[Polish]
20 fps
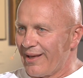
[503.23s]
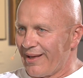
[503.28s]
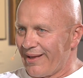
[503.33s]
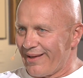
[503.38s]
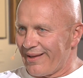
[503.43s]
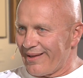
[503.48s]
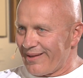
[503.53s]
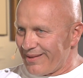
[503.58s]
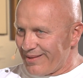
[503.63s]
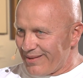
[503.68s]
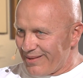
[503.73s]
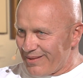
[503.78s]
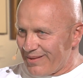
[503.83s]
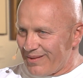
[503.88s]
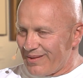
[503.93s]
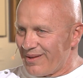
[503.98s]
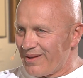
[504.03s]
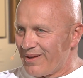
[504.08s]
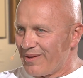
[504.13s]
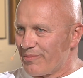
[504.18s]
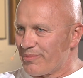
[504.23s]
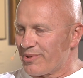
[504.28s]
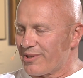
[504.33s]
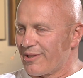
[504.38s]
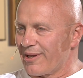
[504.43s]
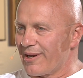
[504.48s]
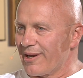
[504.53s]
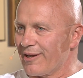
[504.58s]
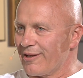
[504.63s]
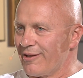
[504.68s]
E,
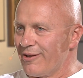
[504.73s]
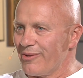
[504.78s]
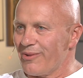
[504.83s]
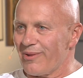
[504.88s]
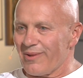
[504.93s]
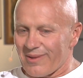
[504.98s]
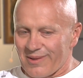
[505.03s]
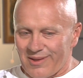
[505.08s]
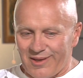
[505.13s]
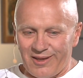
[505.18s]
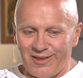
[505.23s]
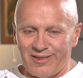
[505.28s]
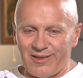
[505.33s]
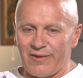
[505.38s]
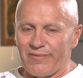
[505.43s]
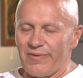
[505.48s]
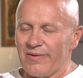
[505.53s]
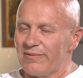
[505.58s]
pstryknąć, i ten